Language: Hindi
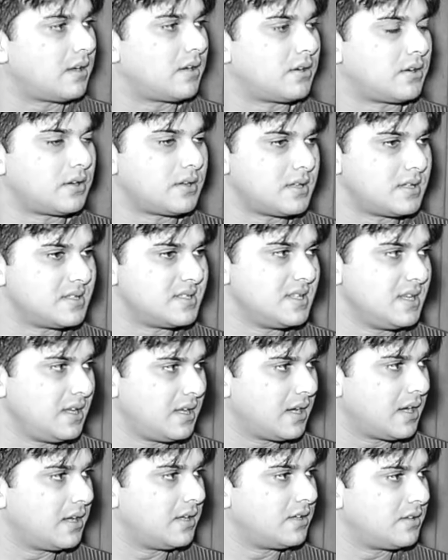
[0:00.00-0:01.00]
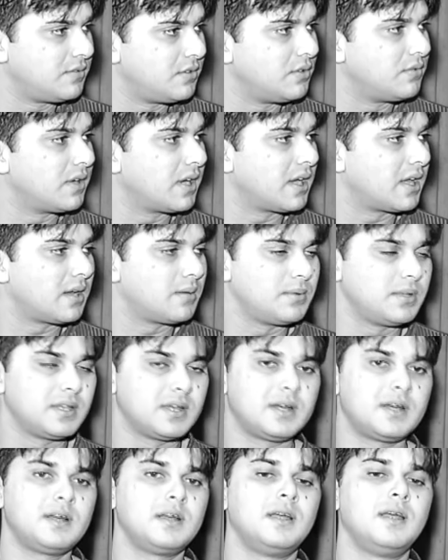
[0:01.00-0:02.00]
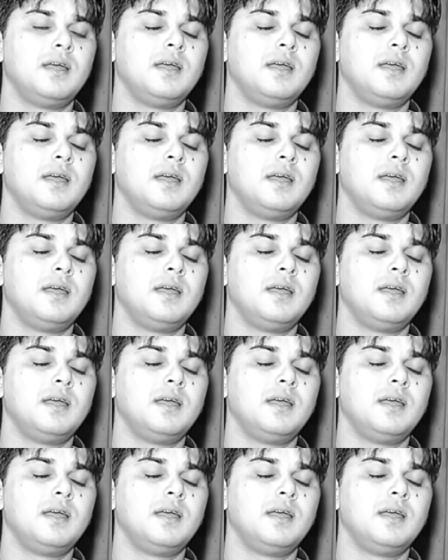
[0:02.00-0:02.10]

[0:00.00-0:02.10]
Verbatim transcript: और जी का इंटरव्यू वगैरह भी था